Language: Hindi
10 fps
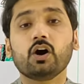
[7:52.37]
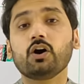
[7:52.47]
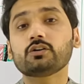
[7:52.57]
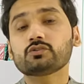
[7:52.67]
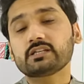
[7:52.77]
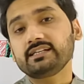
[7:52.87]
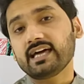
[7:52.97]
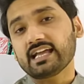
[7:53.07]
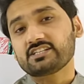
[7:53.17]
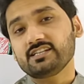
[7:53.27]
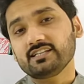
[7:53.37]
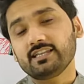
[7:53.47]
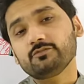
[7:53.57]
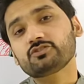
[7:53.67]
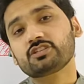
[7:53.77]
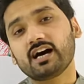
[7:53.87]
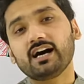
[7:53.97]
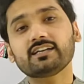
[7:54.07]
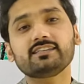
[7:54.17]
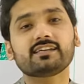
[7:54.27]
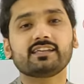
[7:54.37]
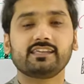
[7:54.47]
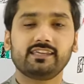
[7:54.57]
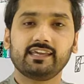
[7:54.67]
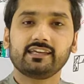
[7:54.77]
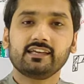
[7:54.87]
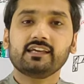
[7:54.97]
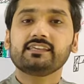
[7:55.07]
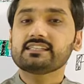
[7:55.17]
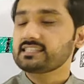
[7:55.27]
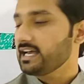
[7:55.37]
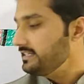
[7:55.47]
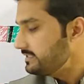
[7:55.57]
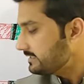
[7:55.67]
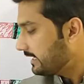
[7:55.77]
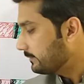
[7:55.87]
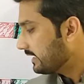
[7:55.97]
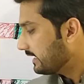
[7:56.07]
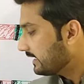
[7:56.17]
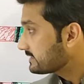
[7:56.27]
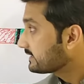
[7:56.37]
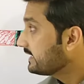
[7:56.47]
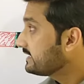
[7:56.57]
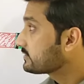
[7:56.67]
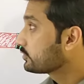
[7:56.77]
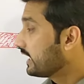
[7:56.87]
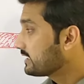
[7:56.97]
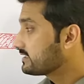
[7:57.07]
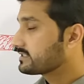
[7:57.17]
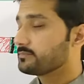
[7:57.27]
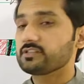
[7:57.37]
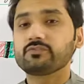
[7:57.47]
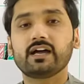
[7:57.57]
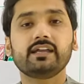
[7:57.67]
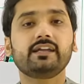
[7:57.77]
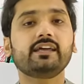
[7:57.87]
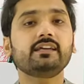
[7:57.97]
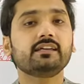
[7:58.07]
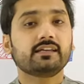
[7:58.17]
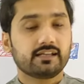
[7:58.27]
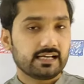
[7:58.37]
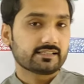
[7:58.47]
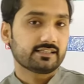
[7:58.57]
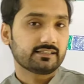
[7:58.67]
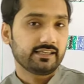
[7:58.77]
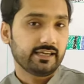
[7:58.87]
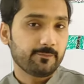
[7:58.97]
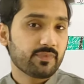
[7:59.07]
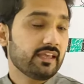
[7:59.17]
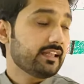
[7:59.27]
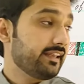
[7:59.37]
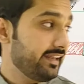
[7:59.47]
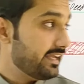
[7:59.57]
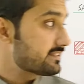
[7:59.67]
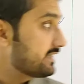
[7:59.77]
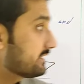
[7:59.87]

और उसकी डायरेक्शन किधर है वो जा किधर रही है ये सारी चीज़ें हम क्या कर सकते हैं इस सोनार सिस्टम से फाइंड कर सकते हैं नेक्स्ट